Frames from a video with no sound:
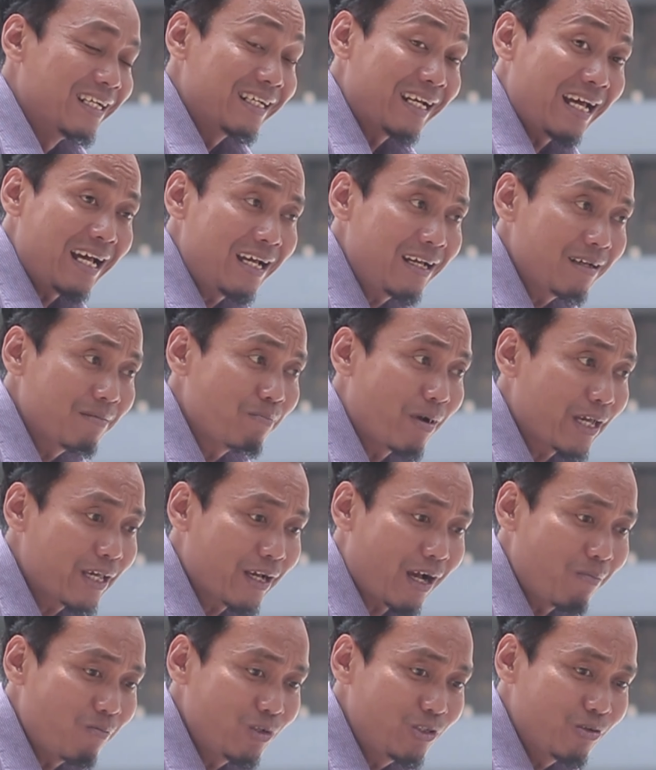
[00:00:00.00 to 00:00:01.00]
Nah,
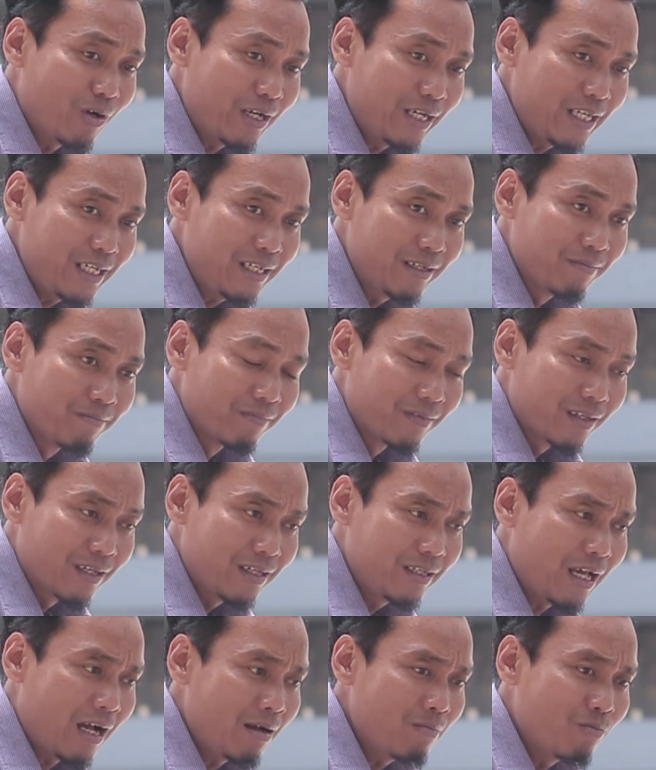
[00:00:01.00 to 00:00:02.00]
bagi kamu juga nih,
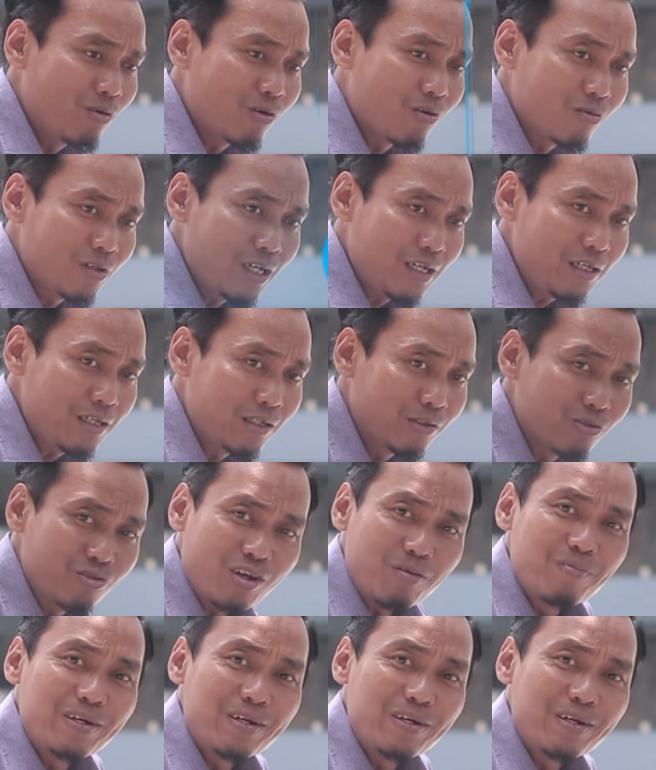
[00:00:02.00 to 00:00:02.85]
yang burungnya susah